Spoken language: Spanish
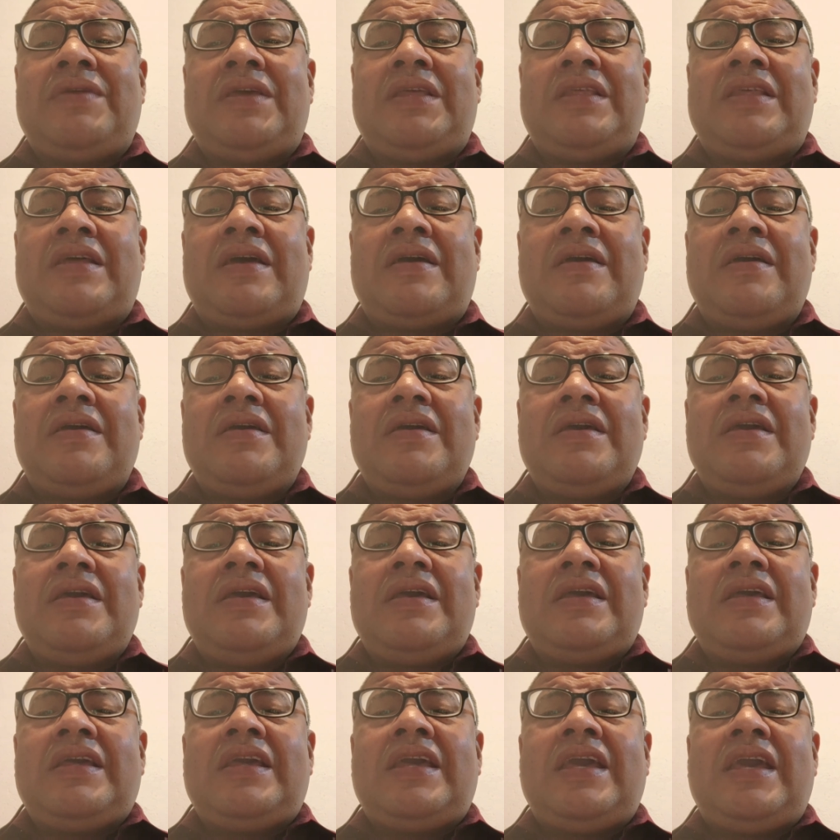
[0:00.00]
vida,
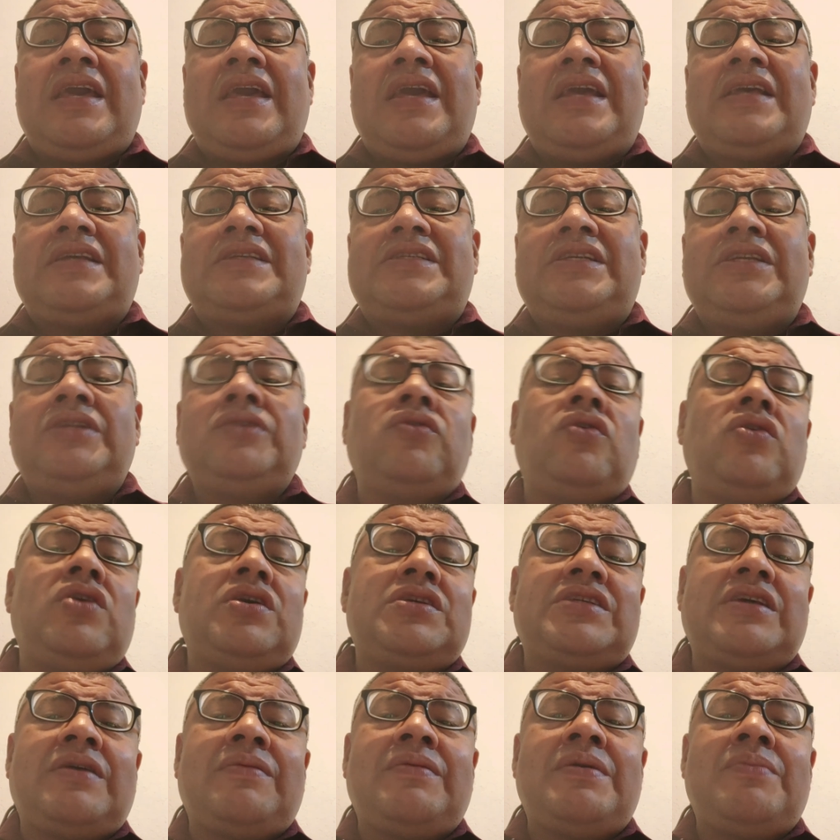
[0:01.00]
que si no
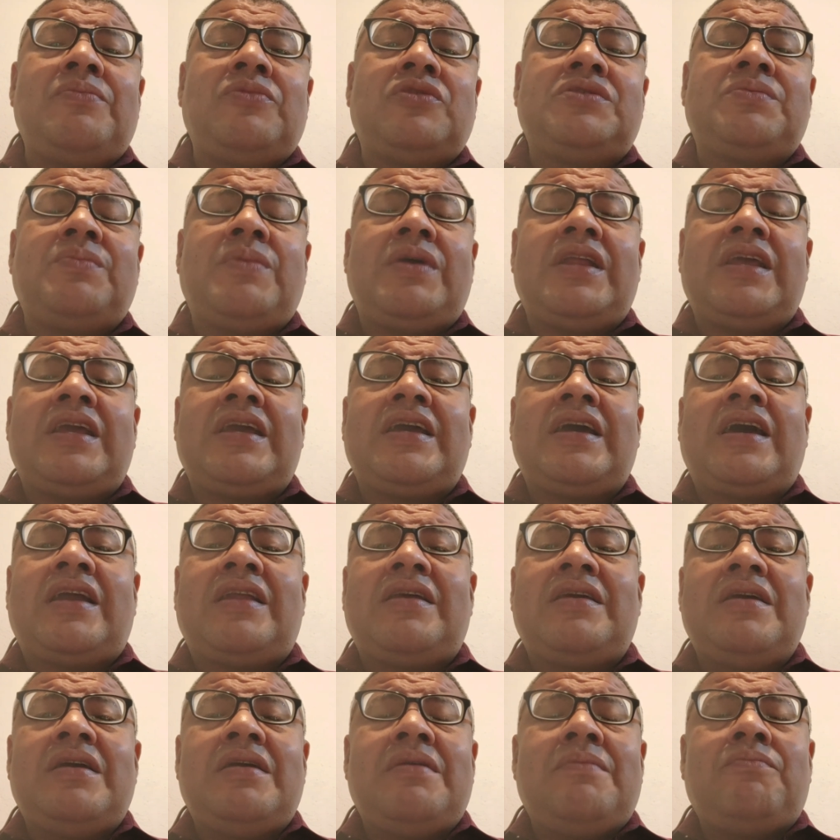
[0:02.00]
la sabemos
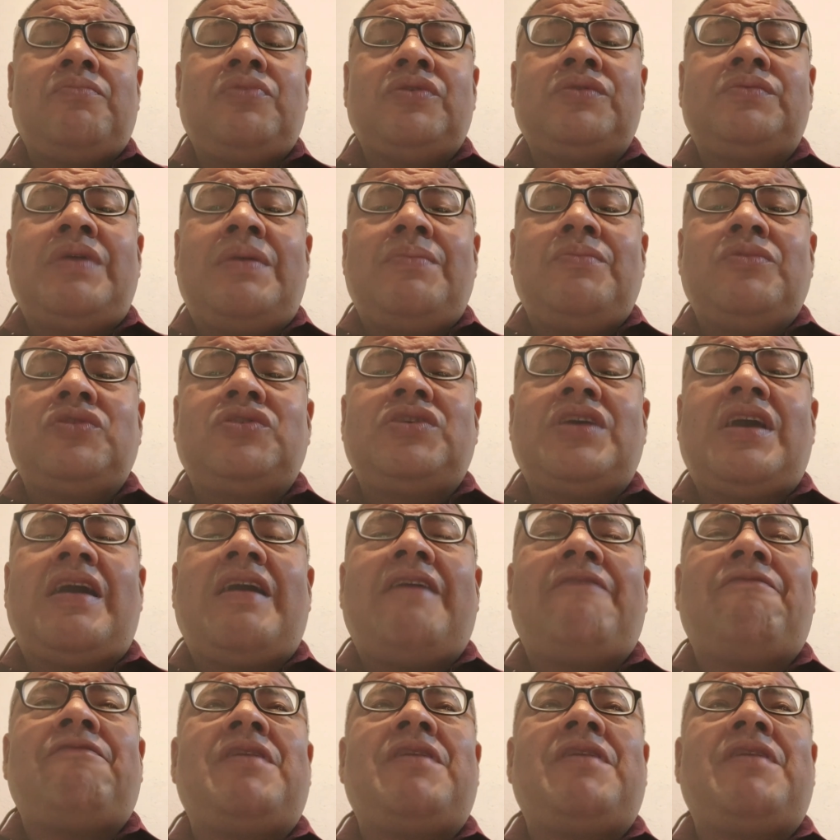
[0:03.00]
manejar, pues vamos a